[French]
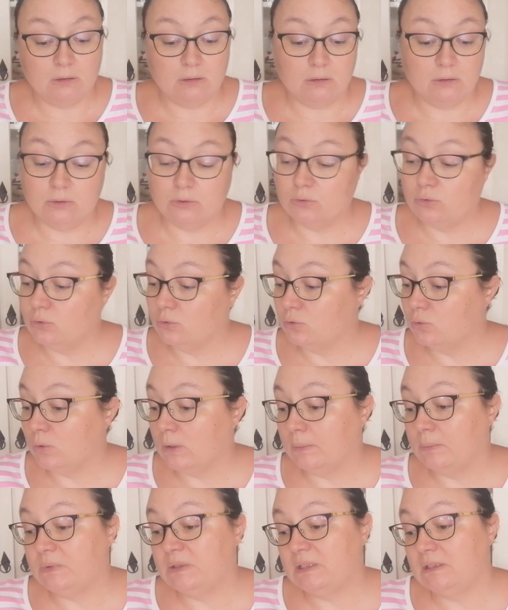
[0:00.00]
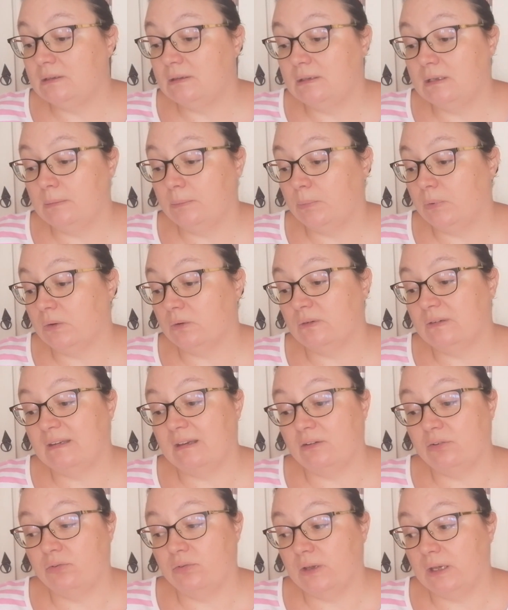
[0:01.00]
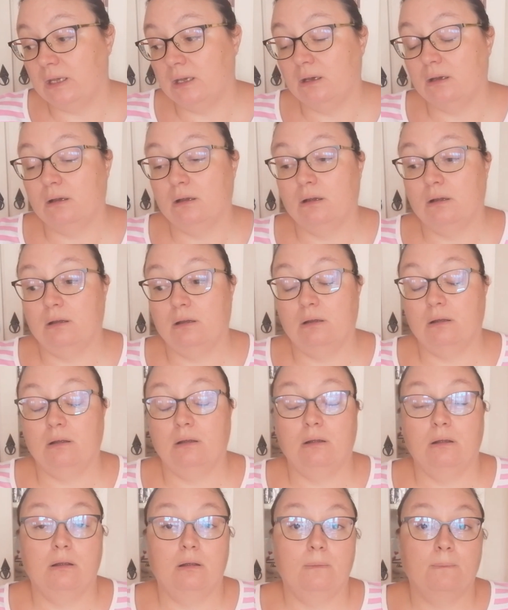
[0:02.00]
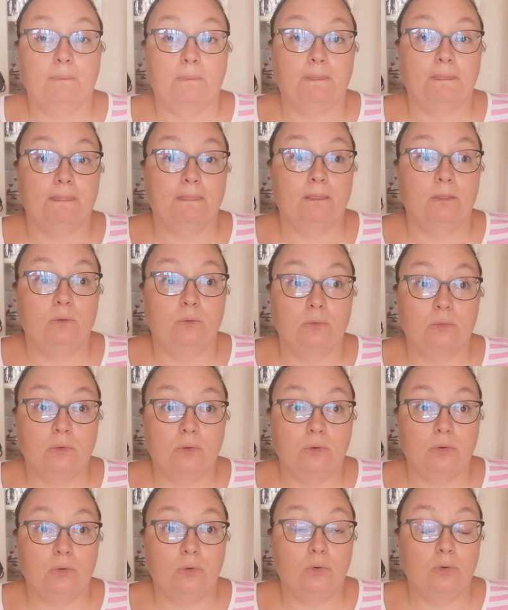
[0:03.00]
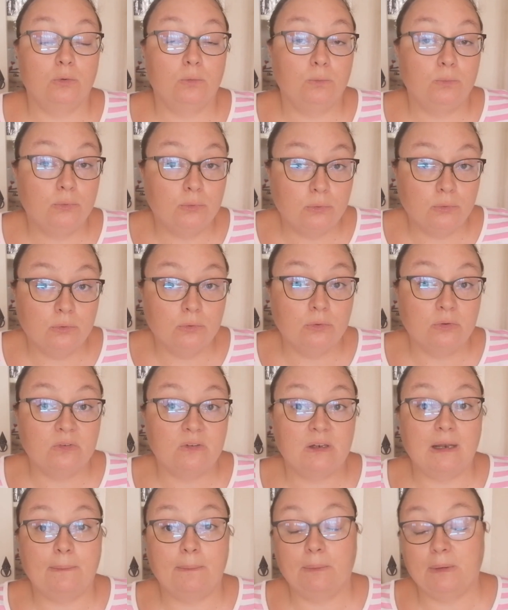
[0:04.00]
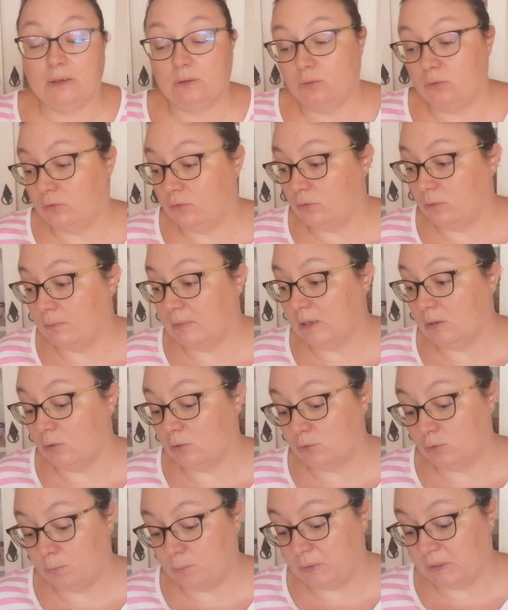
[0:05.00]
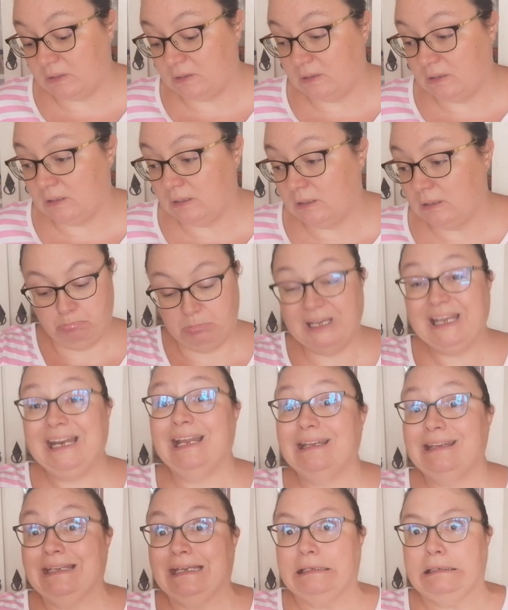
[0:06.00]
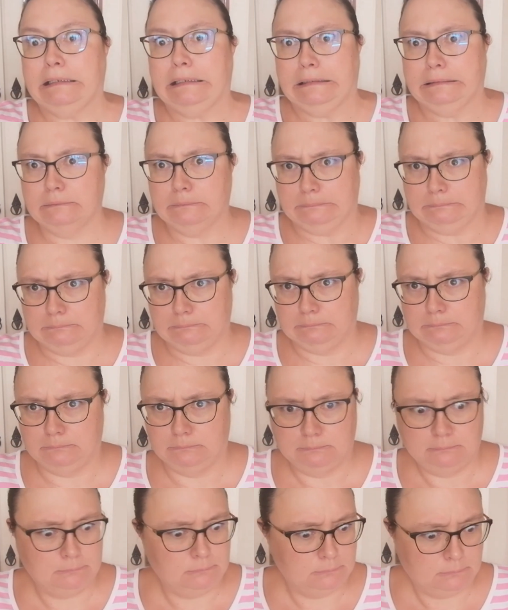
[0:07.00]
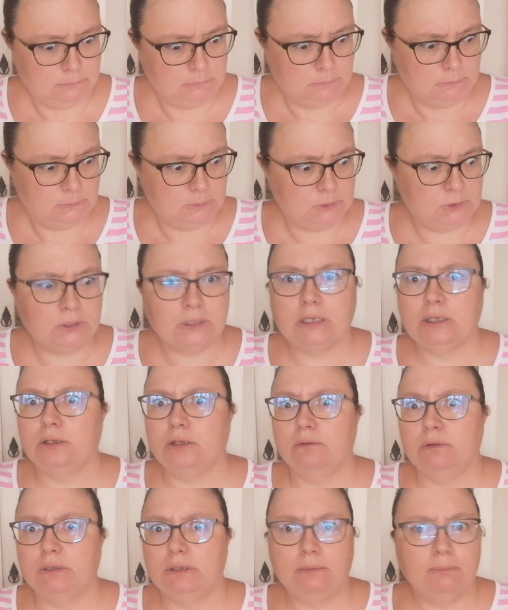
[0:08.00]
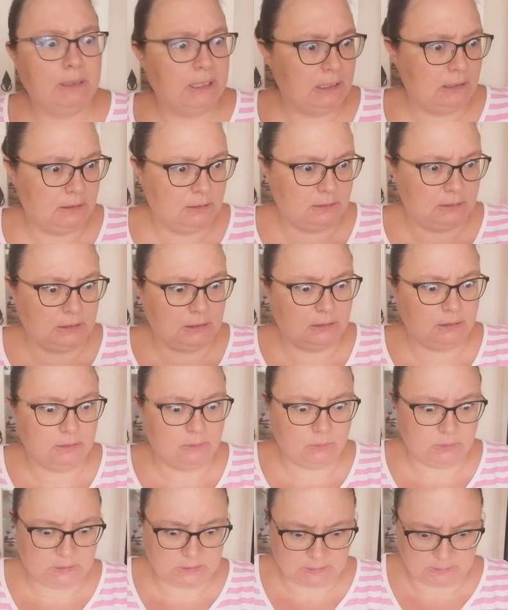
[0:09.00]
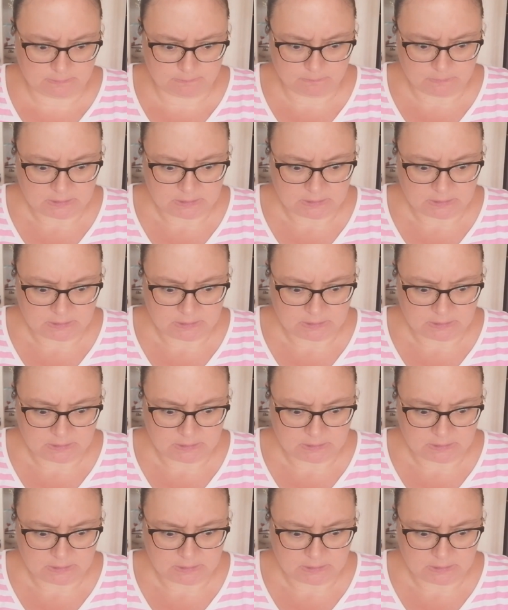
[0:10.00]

2 euh, deux trois petites dépenses à faire. donc le bus, la paire de semelles orthopédie et l'internat. 190 balles d'internat aussi.